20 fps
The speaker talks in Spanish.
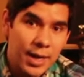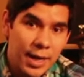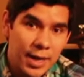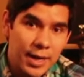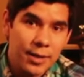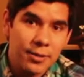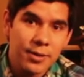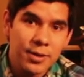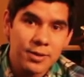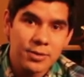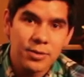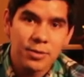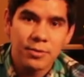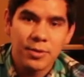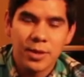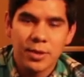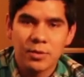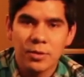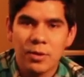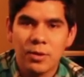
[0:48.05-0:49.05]
Caribe
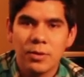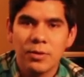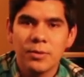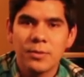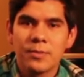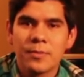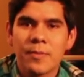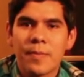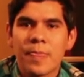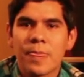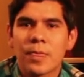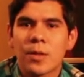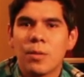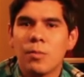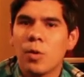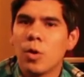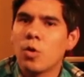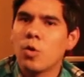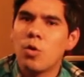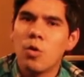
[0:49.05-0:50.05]
sobre todo,
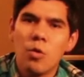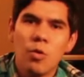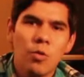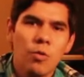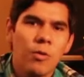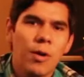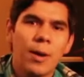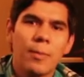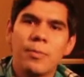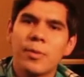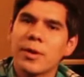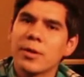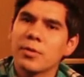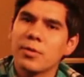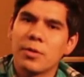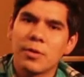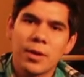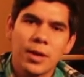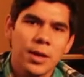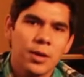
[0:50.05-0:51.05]
como Cuba,
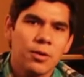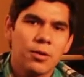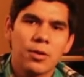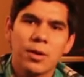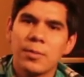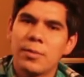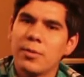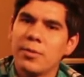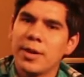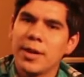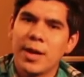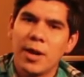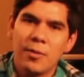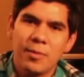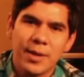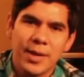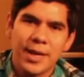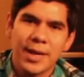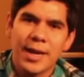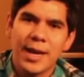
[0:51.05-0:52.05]
Puerto Rico, República
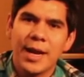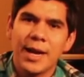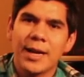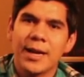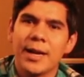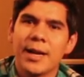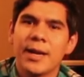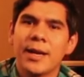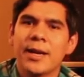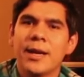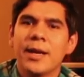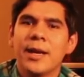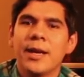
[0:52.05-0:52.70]
Dominicana,